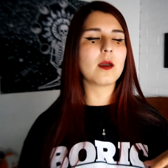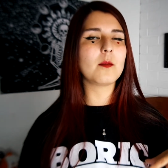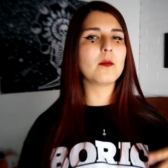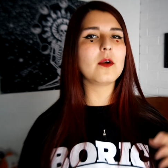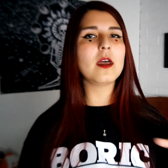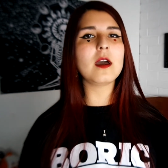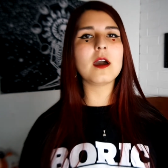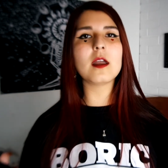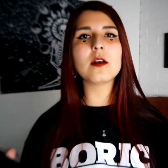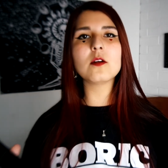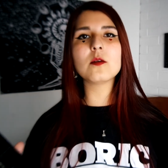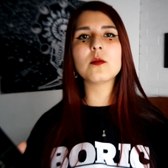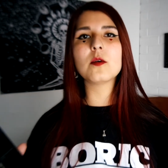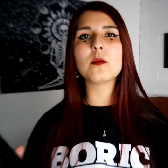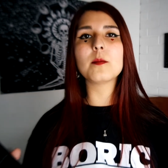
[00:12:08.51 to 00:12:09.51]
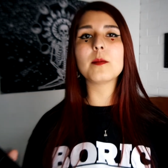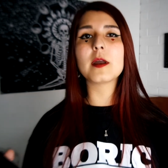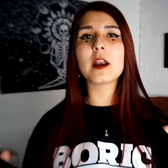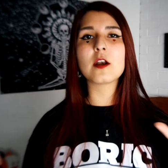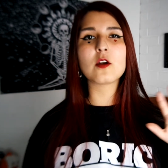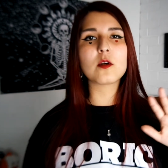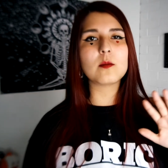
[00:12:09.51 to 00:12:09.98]
Voy a dejarlo como
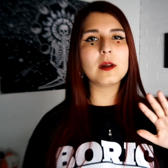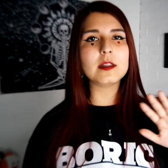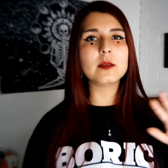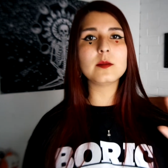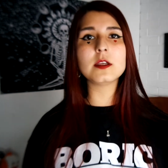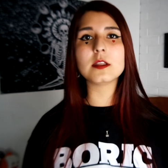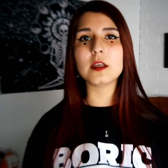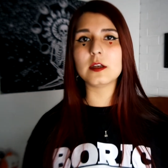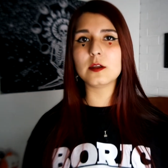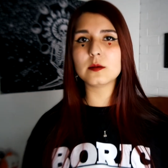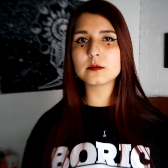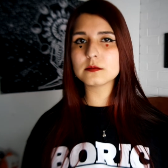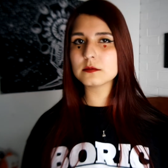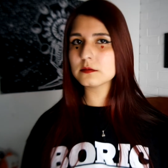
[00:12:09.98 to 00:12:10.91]
paranormal de misterio.